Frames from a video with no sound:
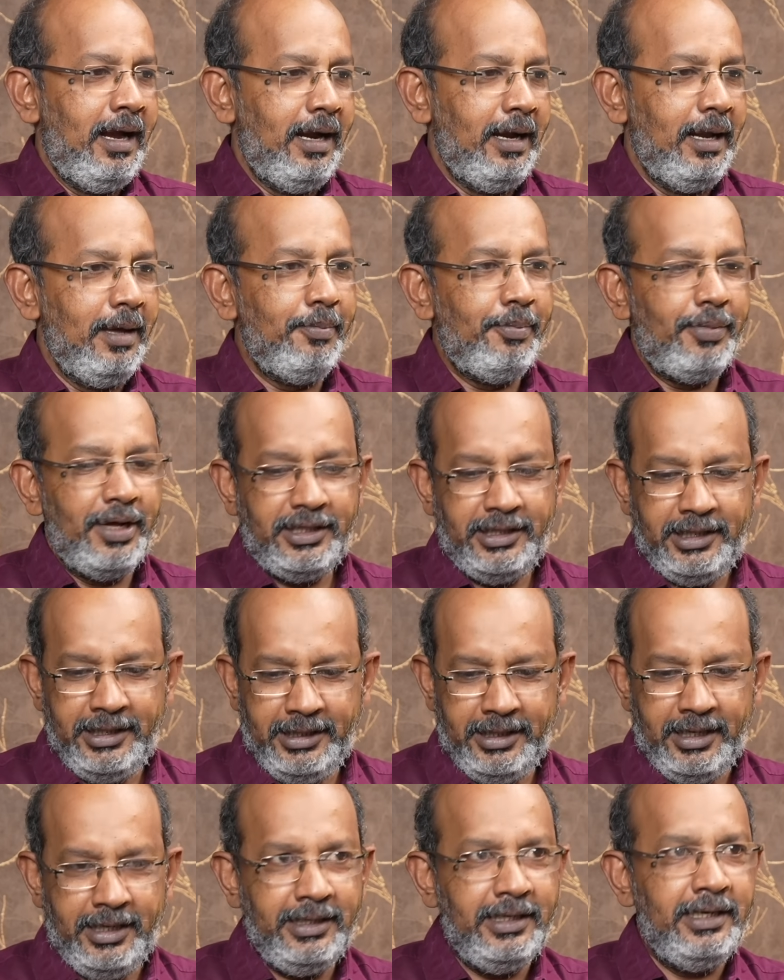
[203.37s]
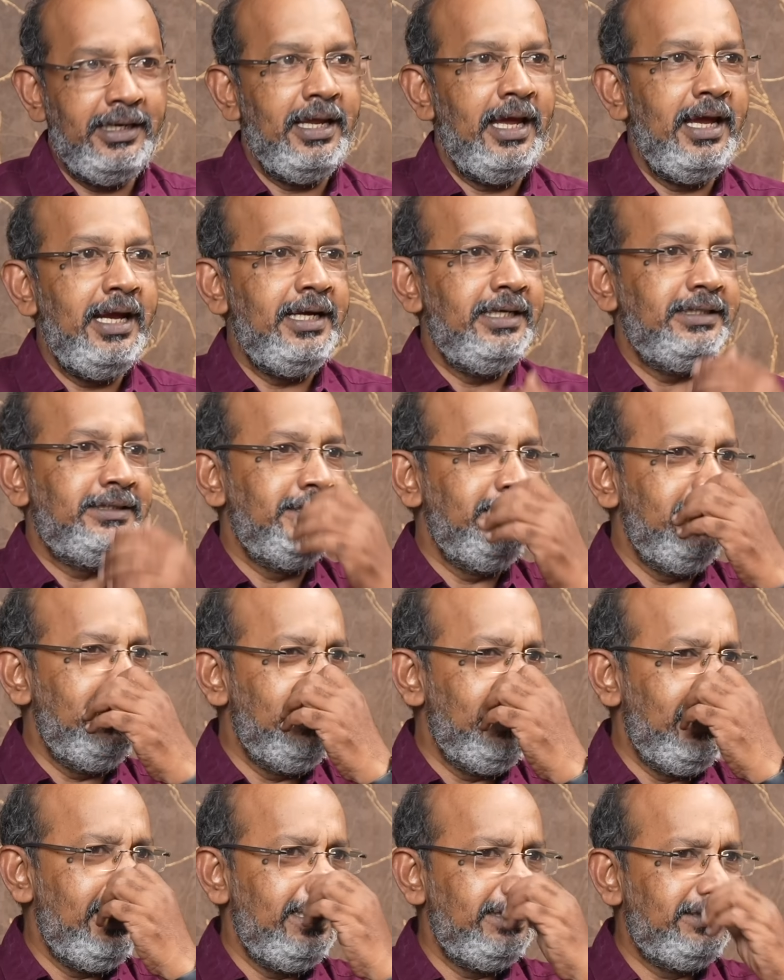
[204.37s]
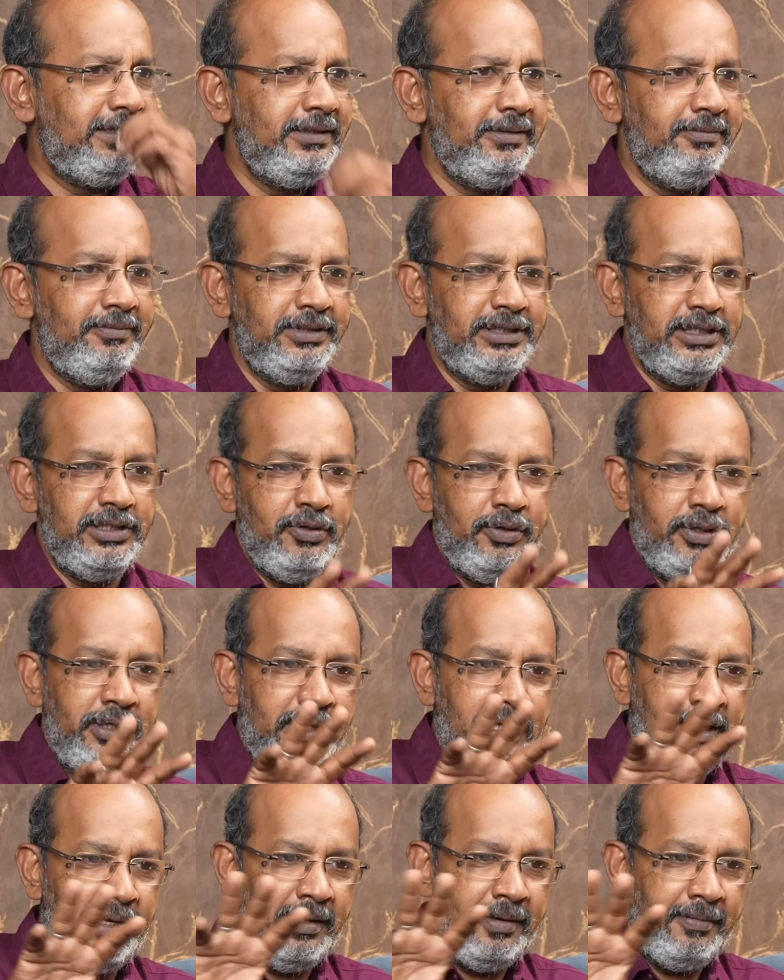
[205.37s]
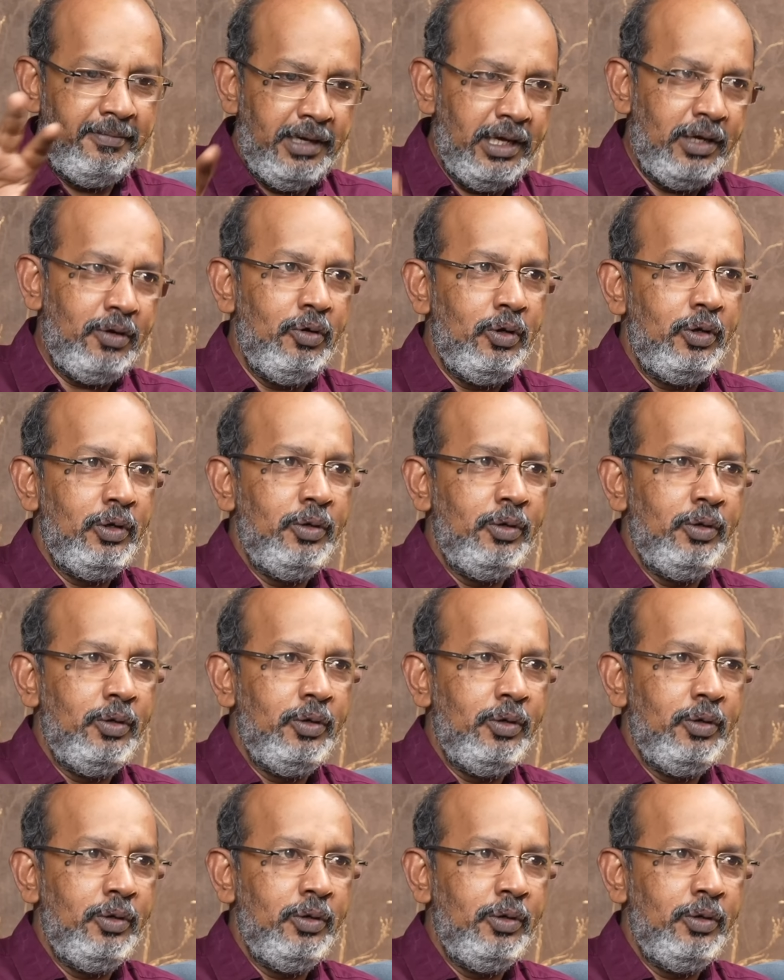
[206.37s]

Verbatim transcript: ஆனால் பார்த்தீங்கன்னா என்ன ஆயிடுச்சு எது ஆயிடுச்சு விஜயோடைய வேற